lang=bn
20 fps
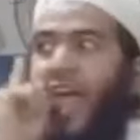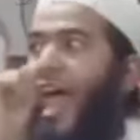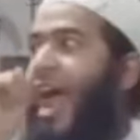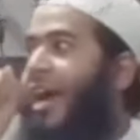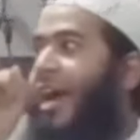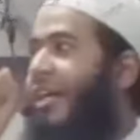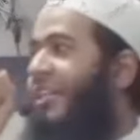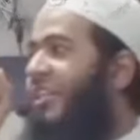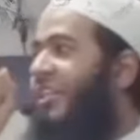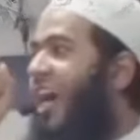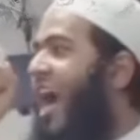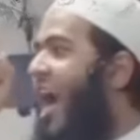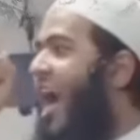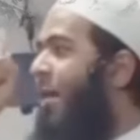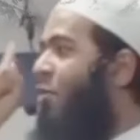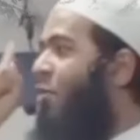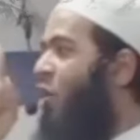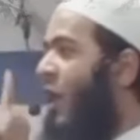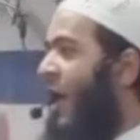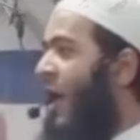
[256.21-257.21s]
একটা
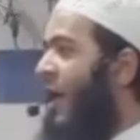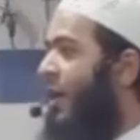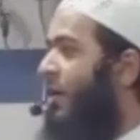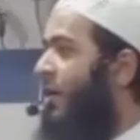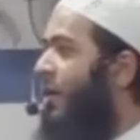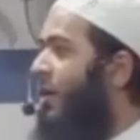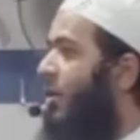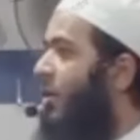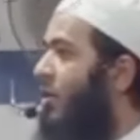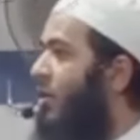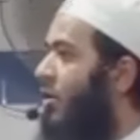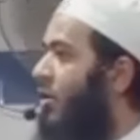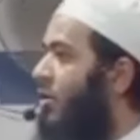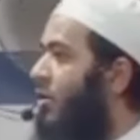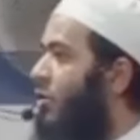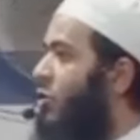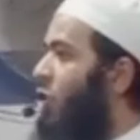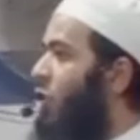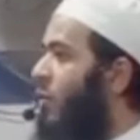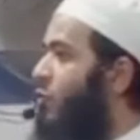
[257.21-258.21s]
আমলে
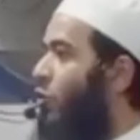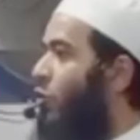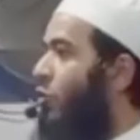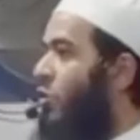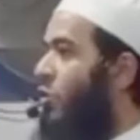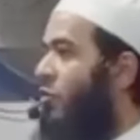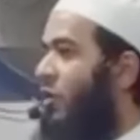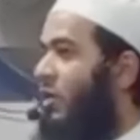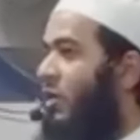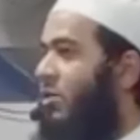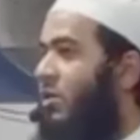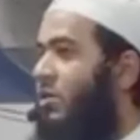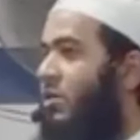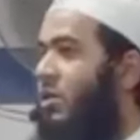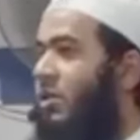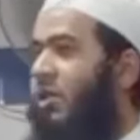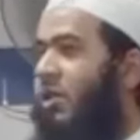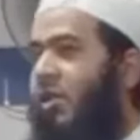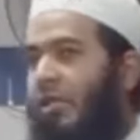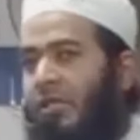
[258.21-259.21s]
সবগুলো অফার করেছে
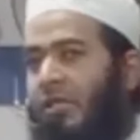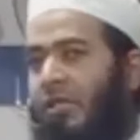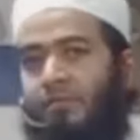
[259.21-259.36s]
কি